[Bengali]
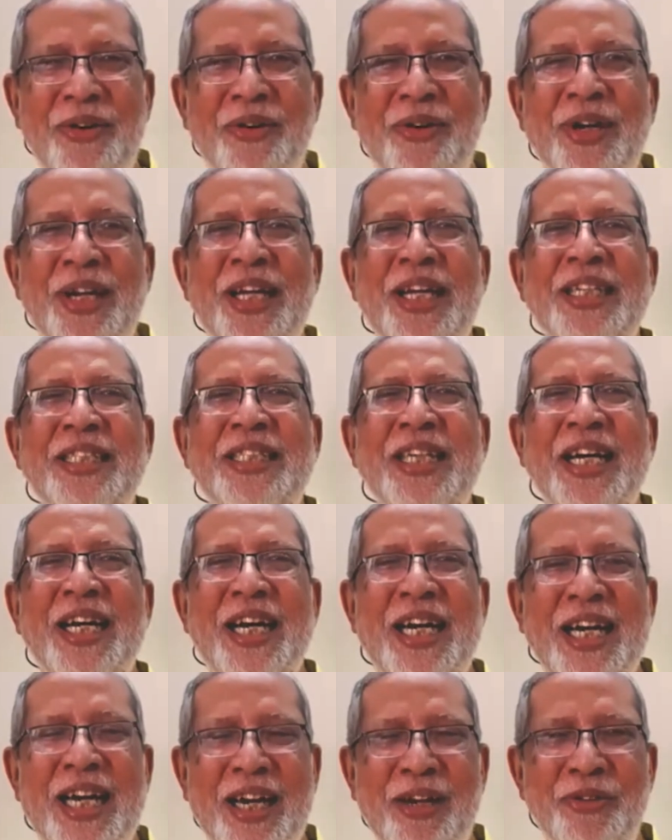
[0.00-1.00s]
অনেক
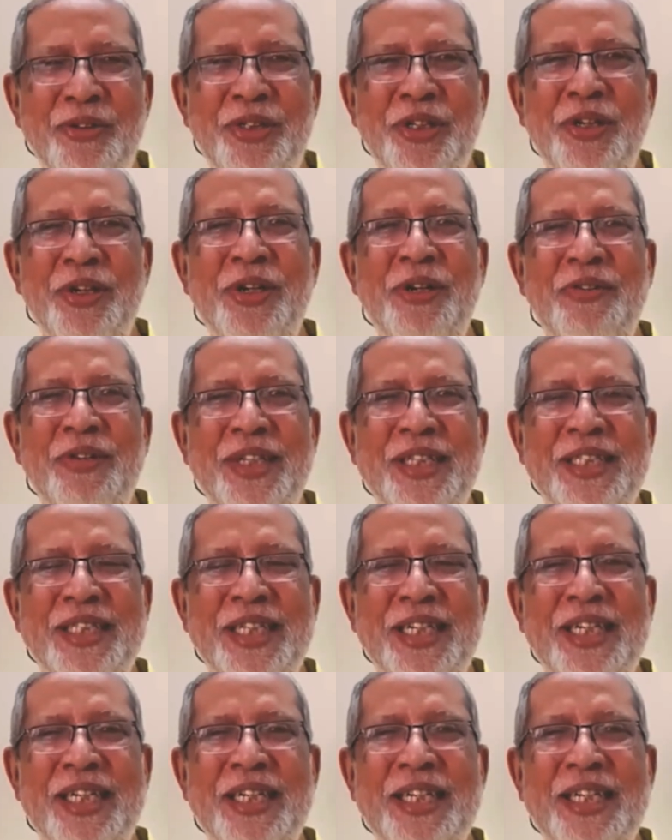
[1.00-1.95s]
জায়গায় আলোচনা হয়েছে